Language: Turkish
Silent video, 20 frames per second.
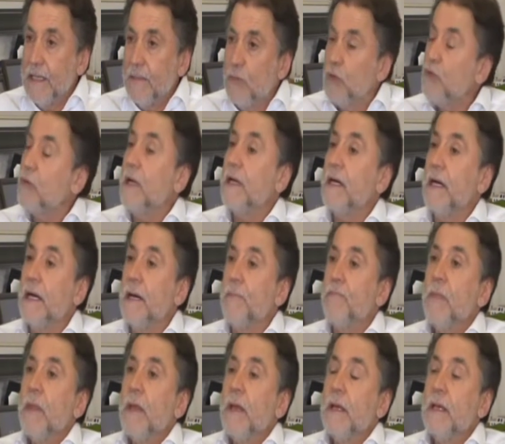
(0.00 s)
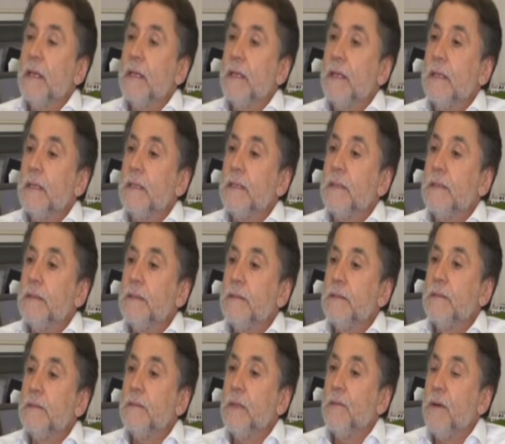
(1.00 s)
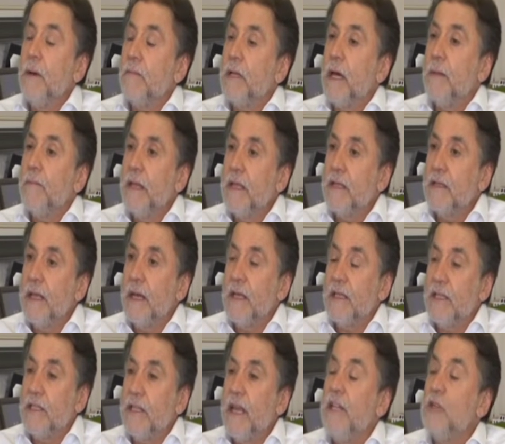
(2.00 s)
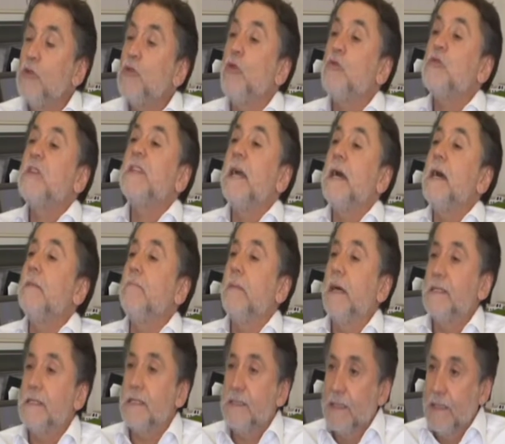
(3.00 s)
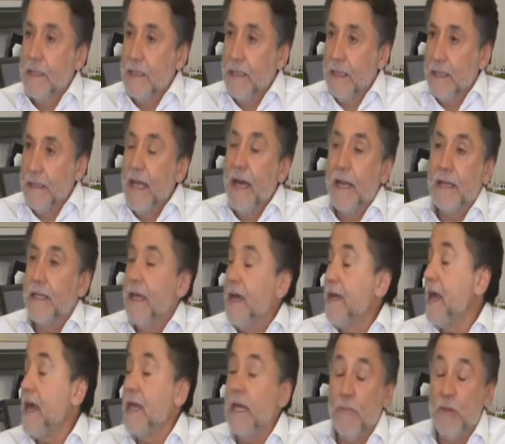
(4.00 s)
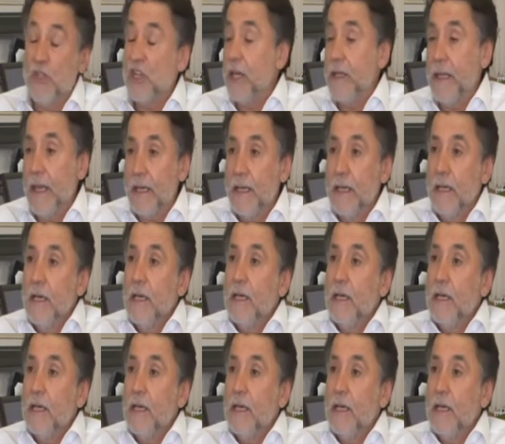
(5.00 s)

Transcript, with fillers: Mutlaka e, babam rahmetlik derdi, deniz olsa dayanmaz derdi evet. herhangi bir şeyde.